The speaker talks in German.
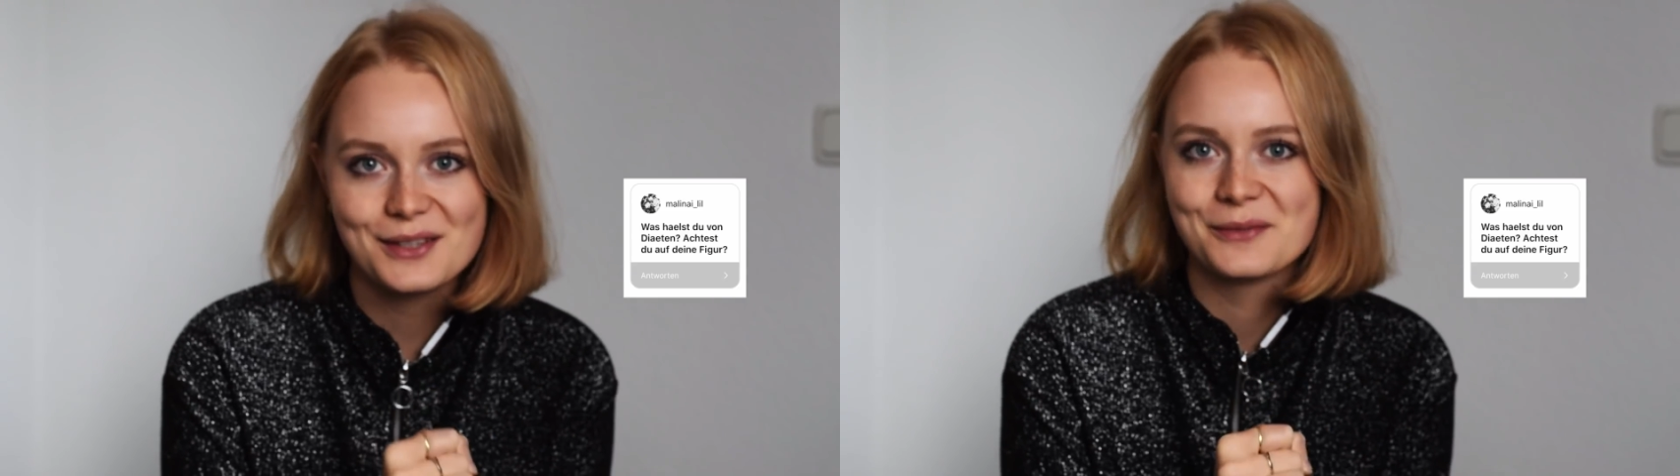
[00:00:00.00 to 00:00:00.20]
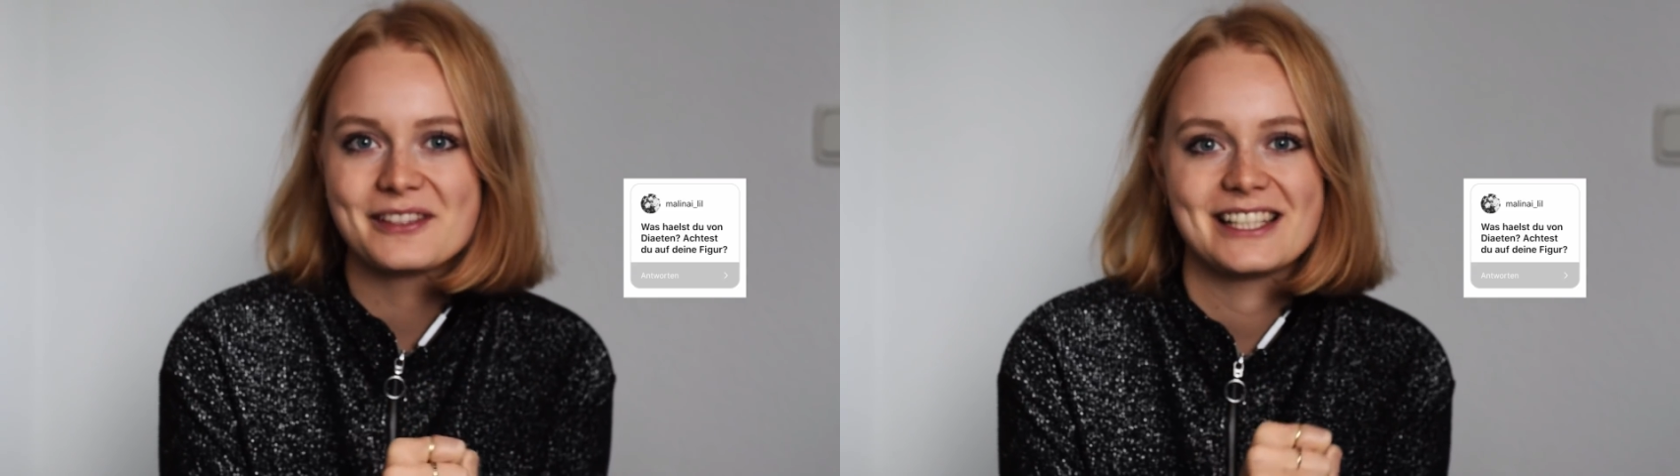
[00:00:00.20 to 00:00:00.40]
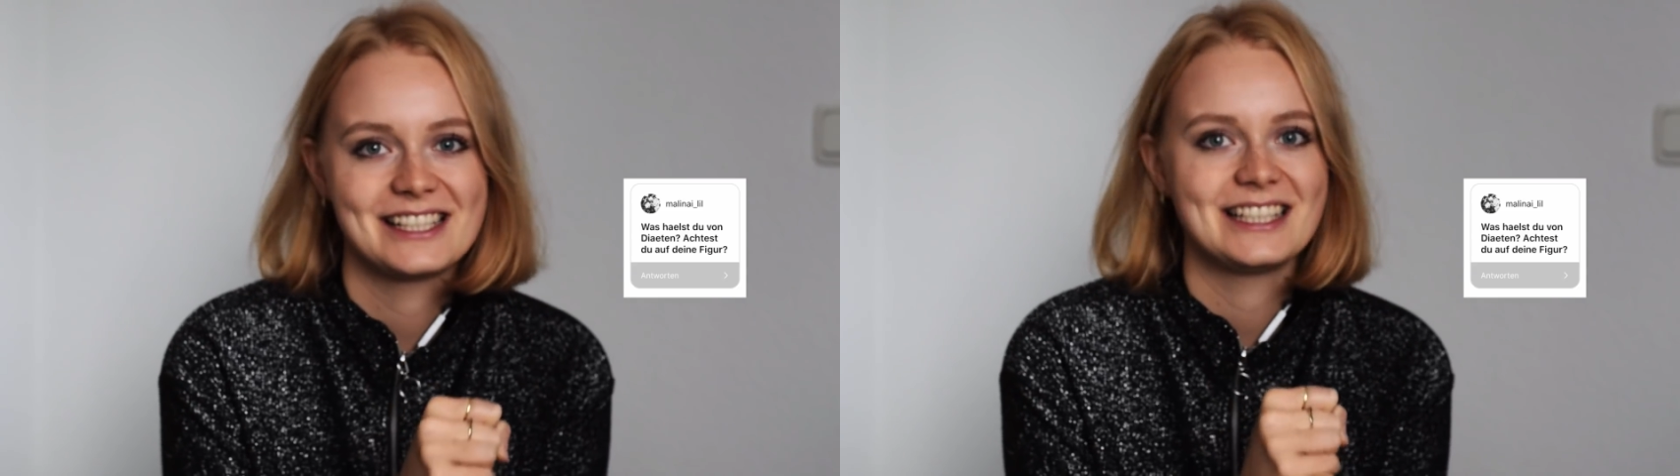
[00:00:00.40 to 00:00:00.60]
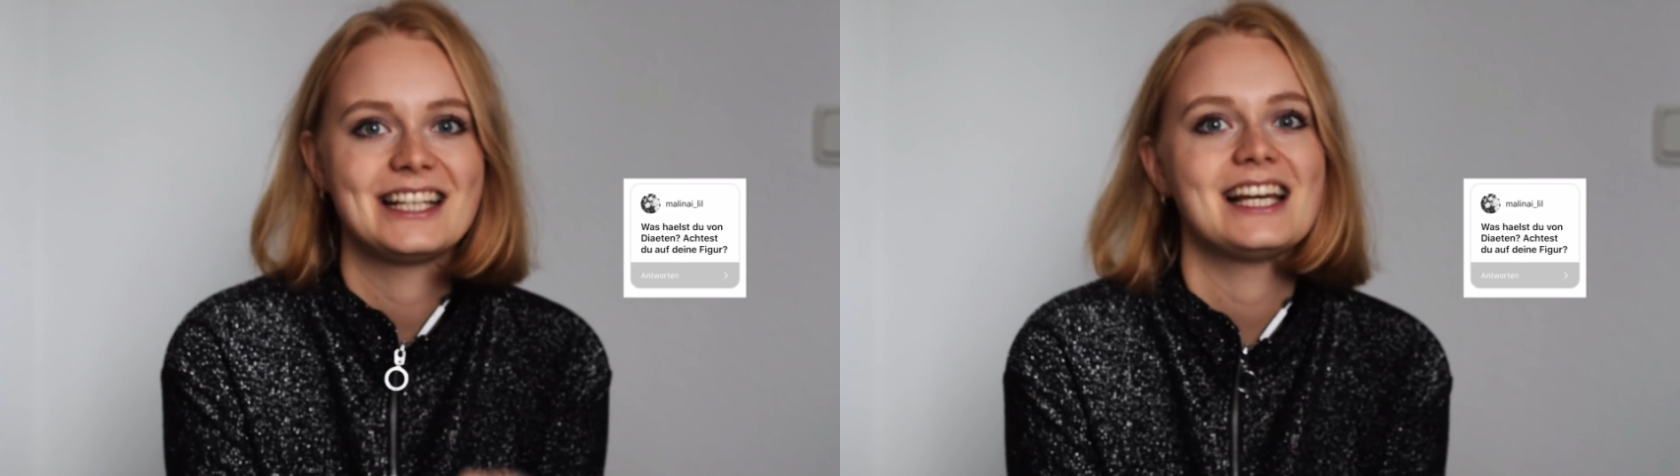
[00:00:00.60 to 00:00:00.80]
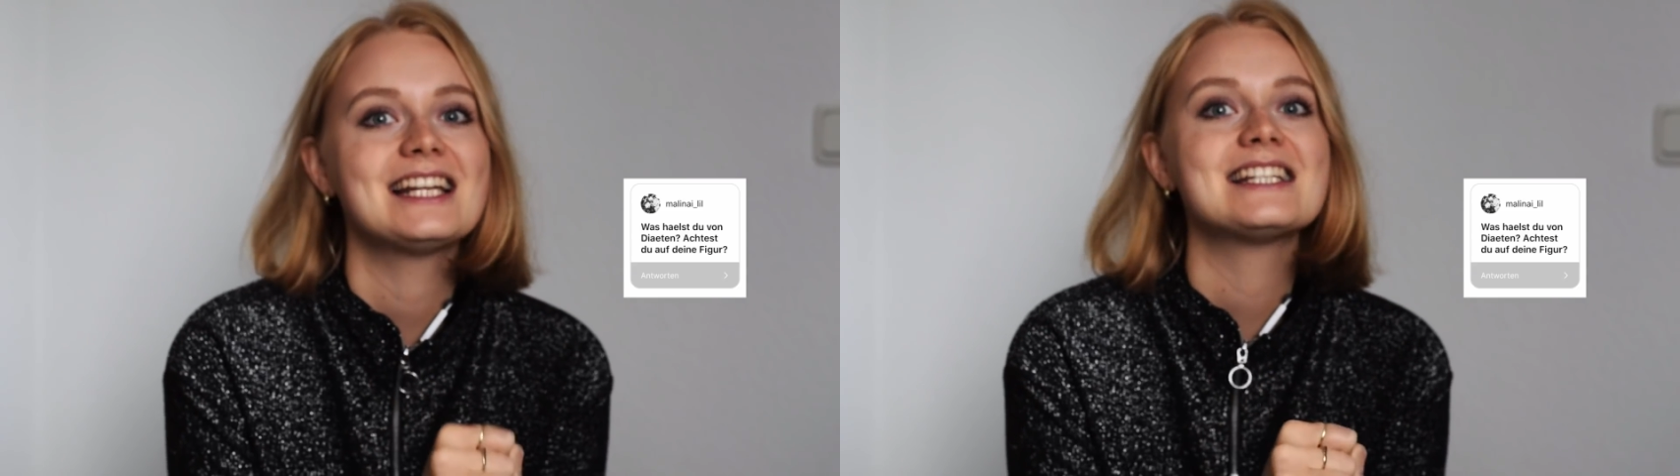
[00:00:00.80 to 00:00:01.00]
um sich
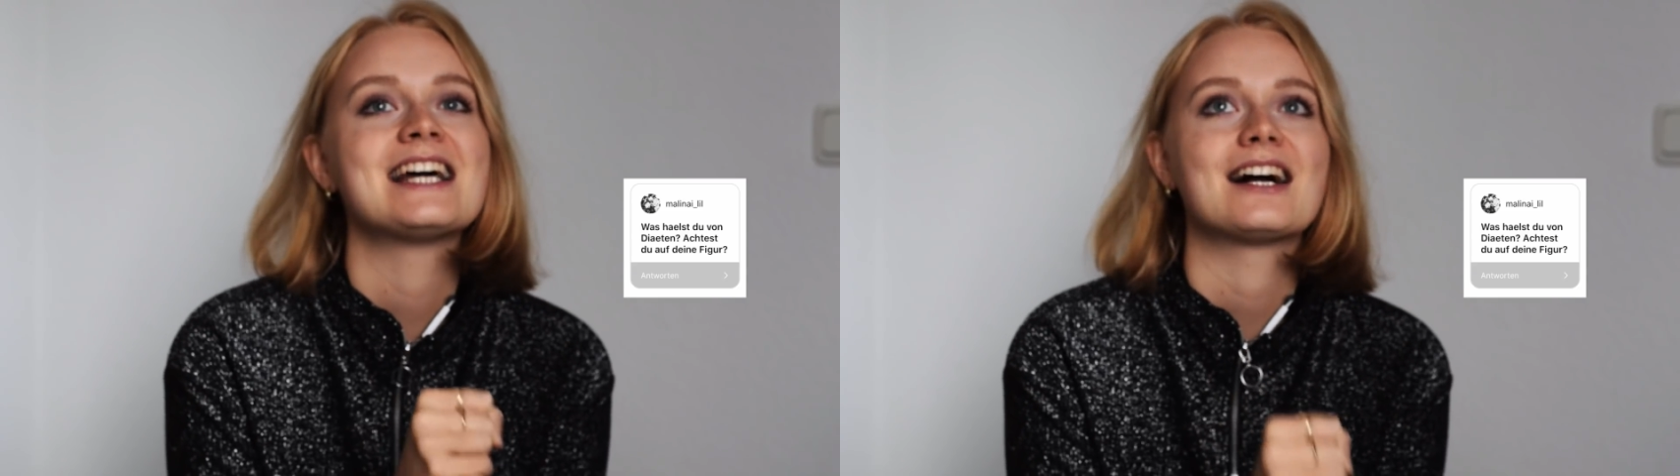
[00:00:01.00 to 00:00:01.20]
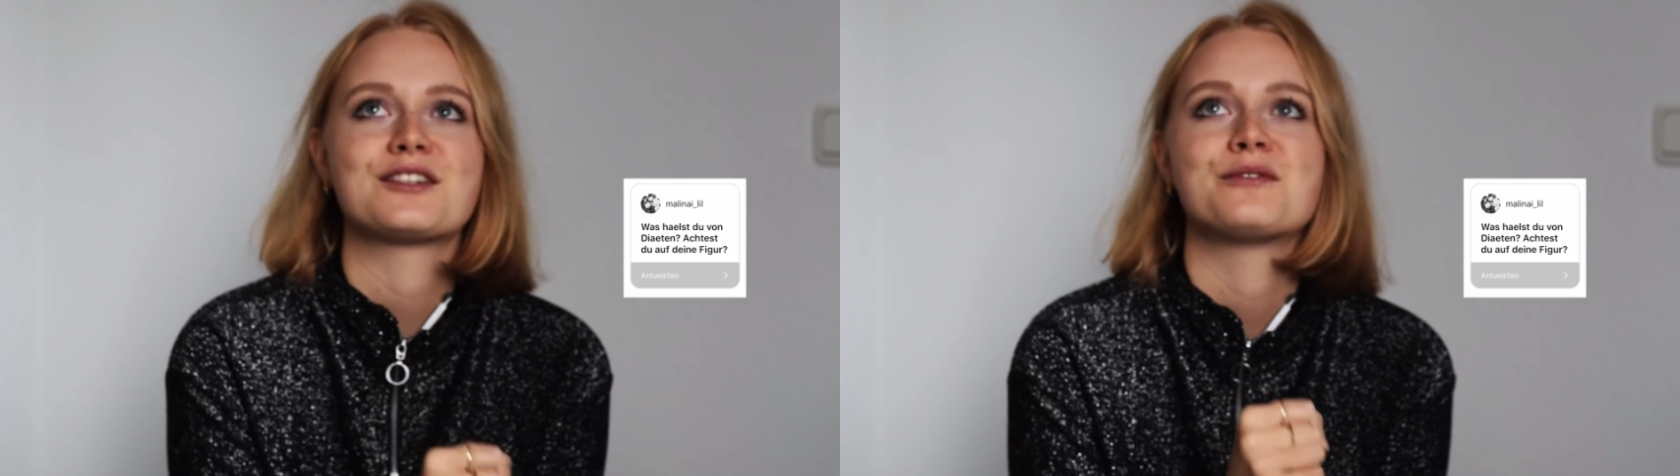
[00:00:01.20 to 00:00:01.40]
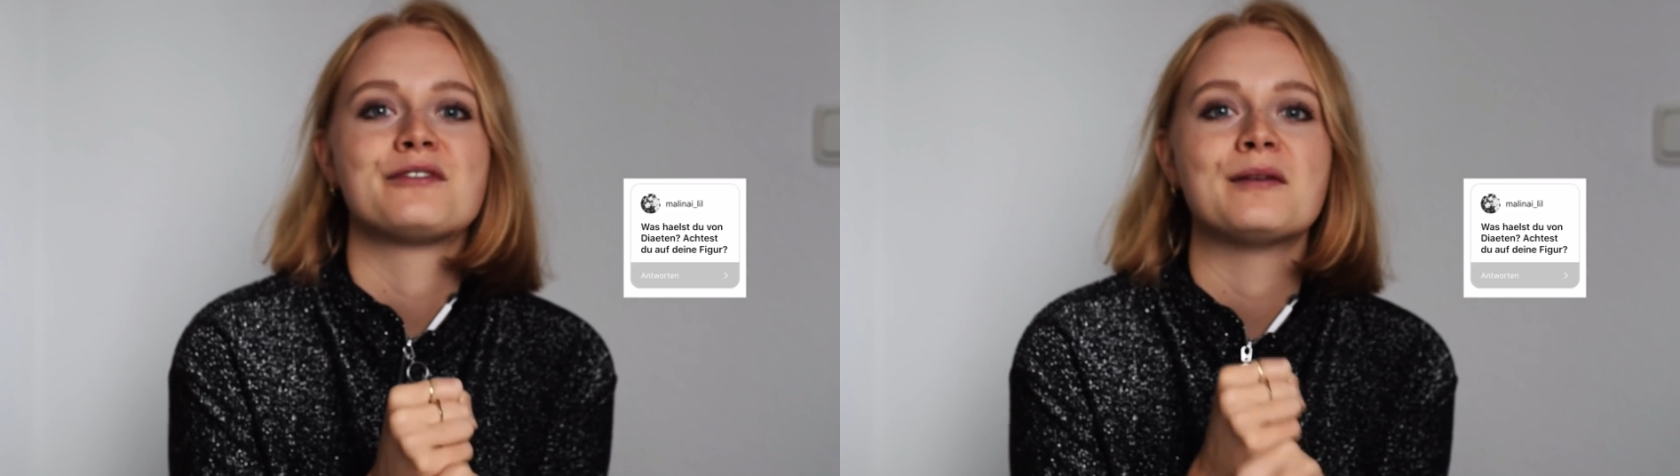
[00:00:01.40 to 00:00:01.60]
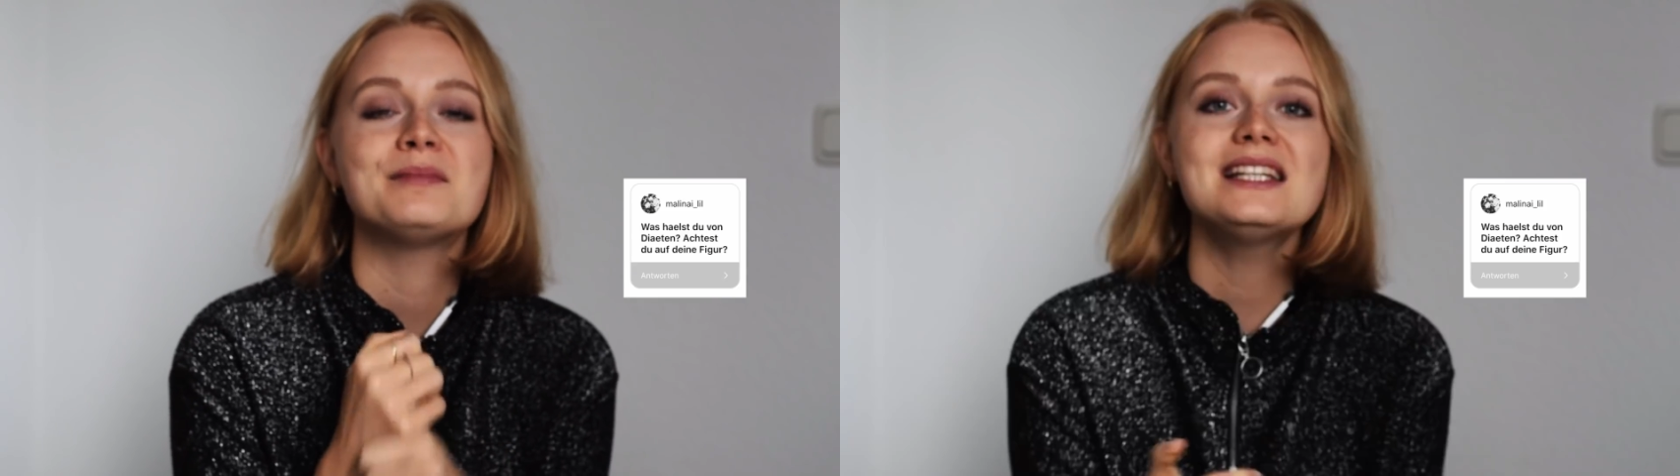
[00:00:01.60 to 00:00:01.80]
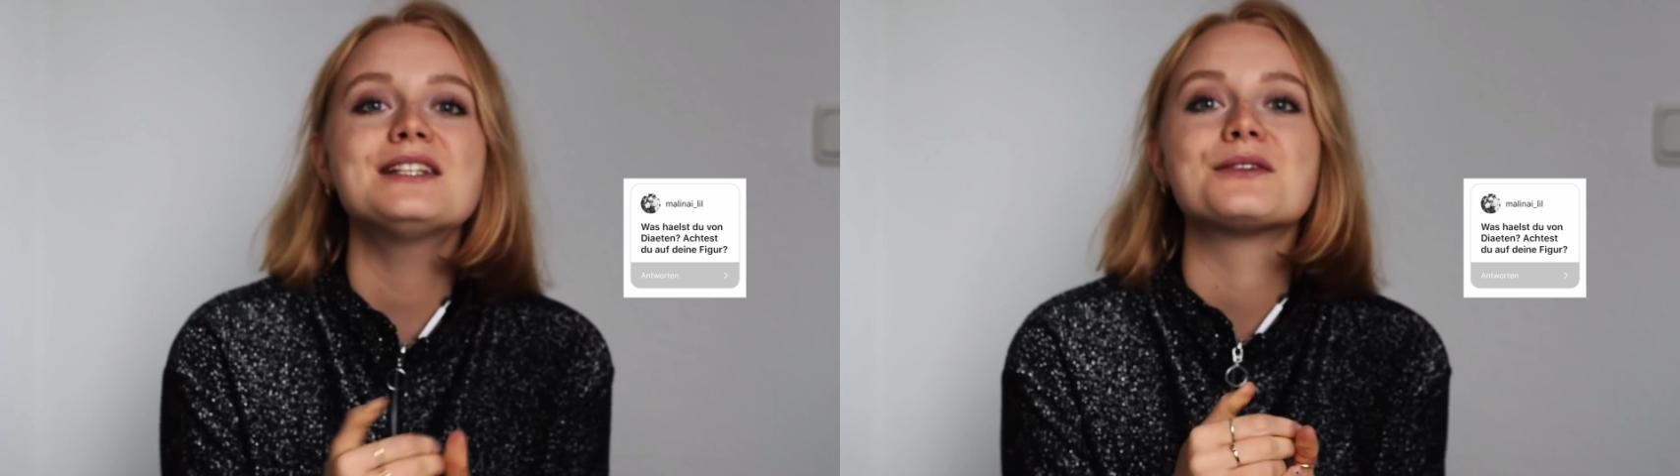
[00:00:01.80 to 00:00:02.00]
den jeden Tag zu
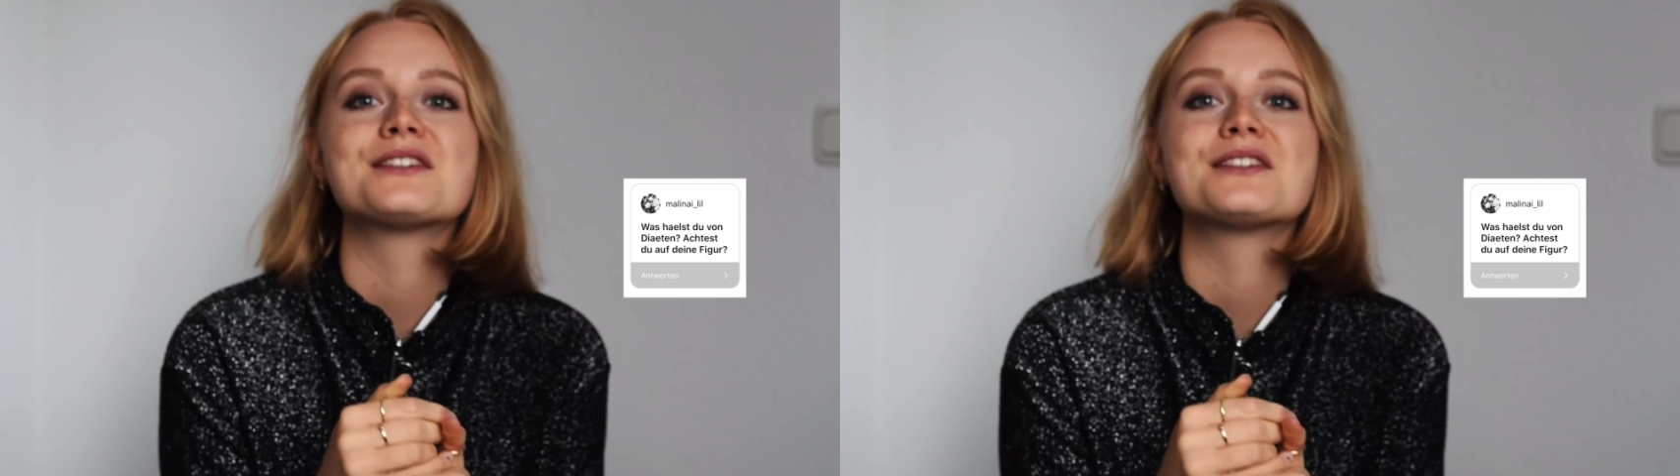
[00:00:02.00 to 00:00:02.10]
verbieten.